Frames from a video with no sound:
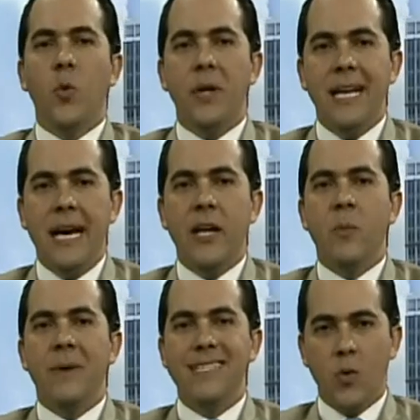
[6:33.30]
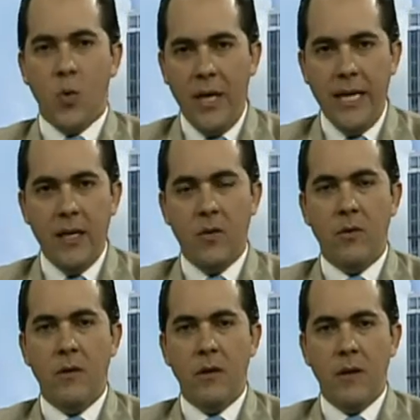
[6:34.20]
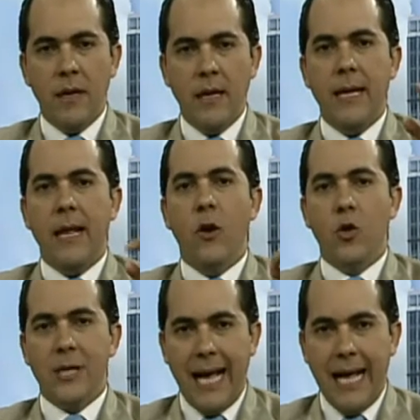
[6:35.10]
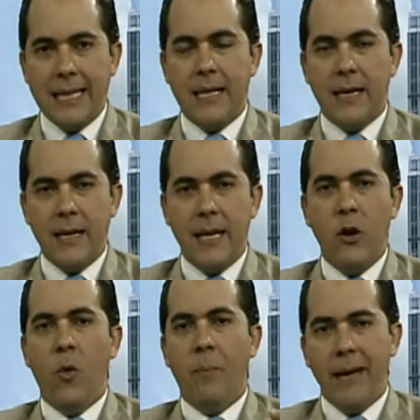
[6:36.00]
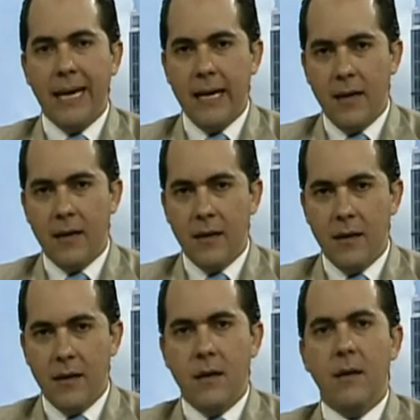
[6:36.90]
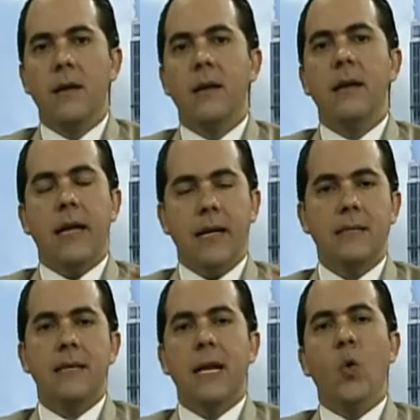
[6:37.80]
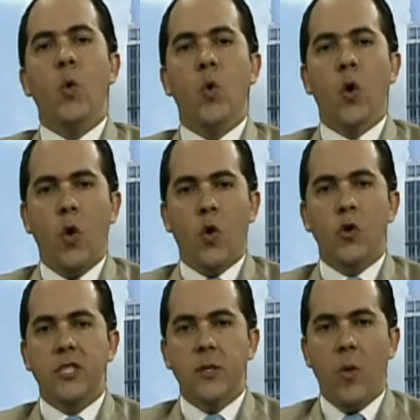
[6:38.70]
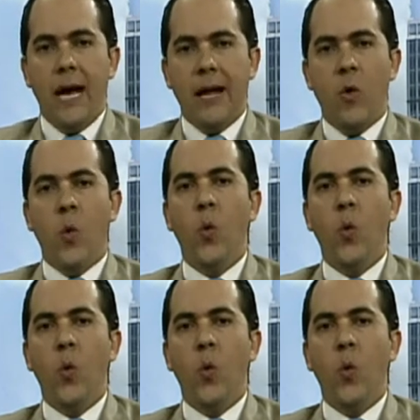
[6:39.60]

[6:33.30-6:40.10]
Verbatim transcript: urinario masculino, quien lo trata, quien lo opera, es el urólogo, cirujano